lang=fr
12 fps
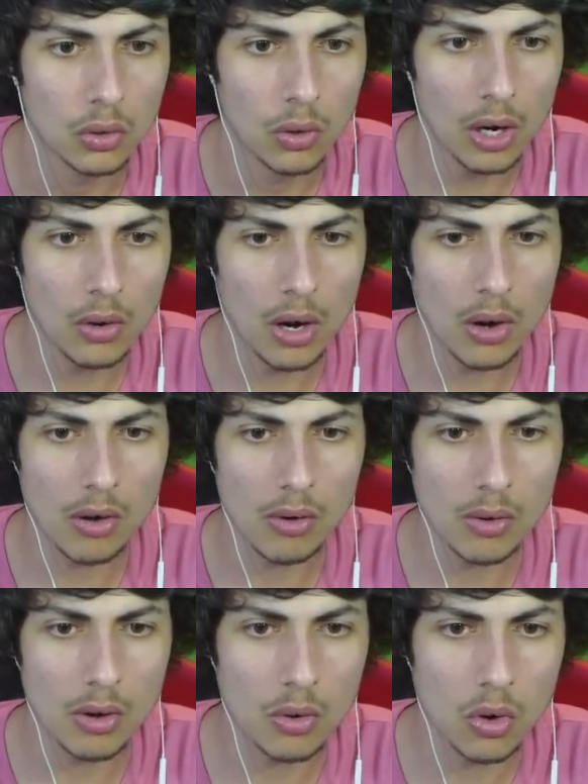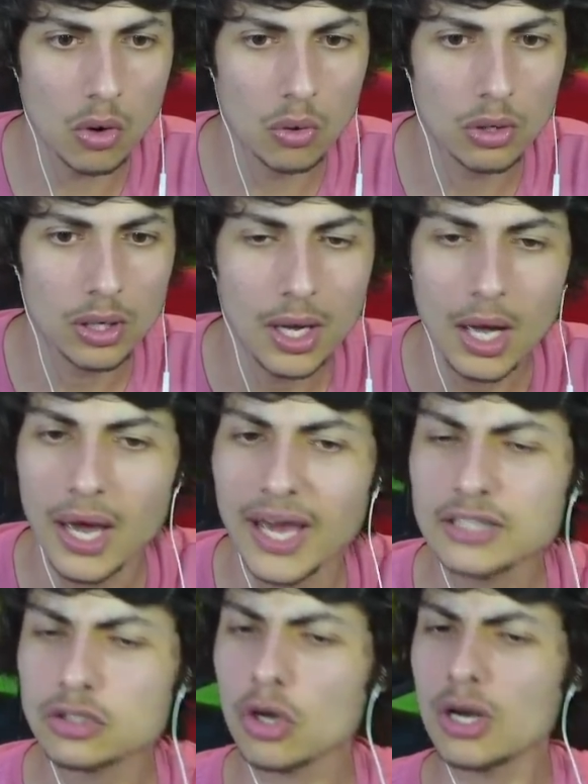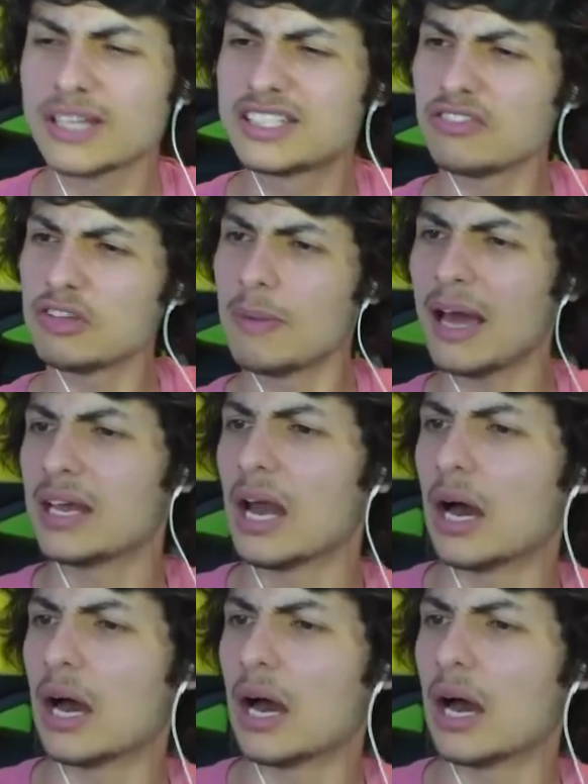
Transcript: Wow, wow, wow, wow, Et sont les TV Mad